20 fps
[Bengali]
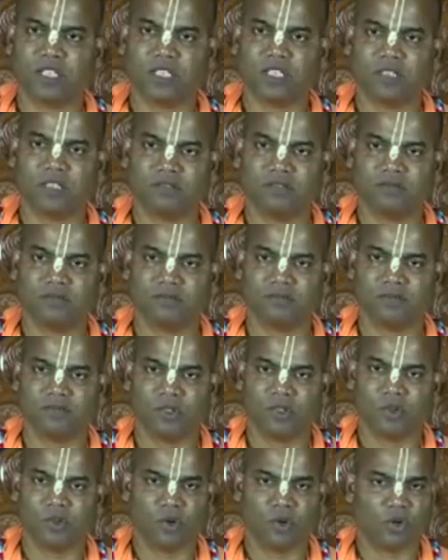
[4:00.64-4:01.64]
হয়েছে
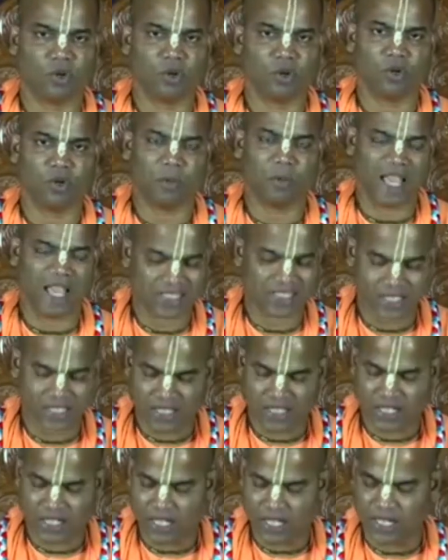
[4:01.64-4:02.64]
কোনো
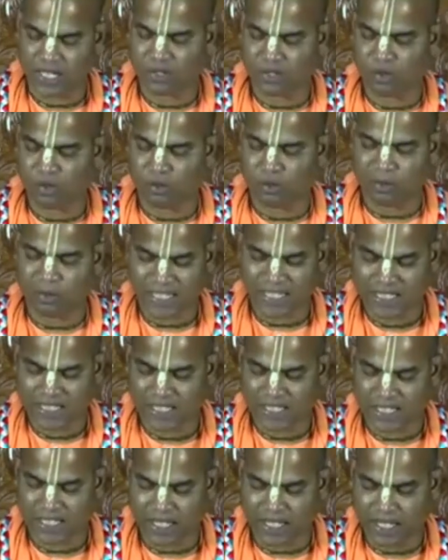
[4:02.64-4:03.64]
ভ্যাকসিন নেই কোনো
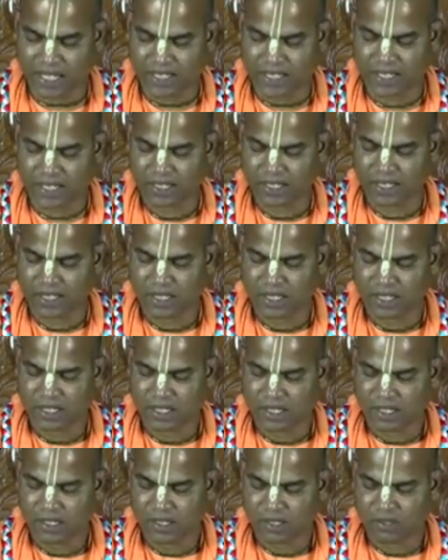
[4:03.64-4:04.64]
মেডিসিন নেই
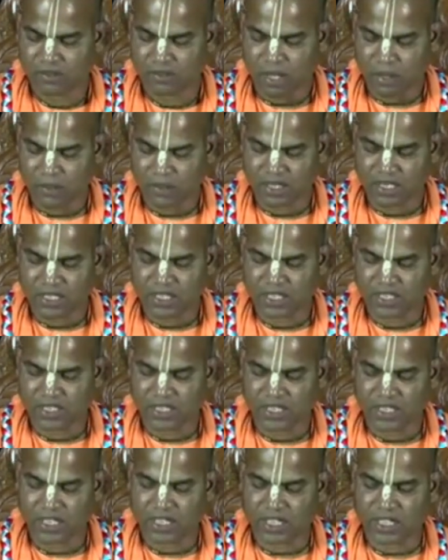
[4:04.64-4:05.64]
আমাদের
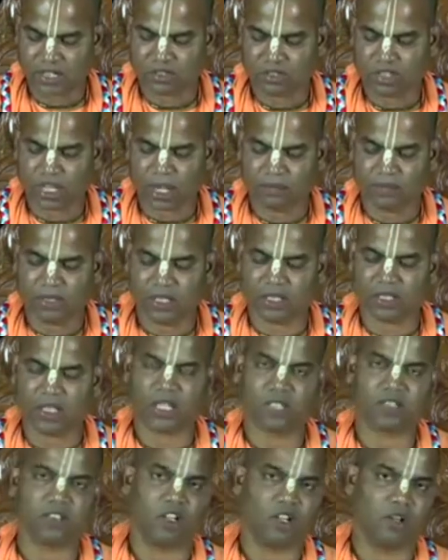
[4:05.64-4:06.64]
নিজেদেরকে একটু সাবধান
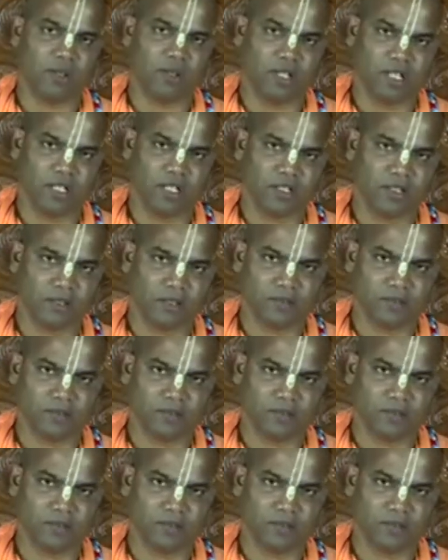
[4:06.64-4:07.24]
রাখতে হবে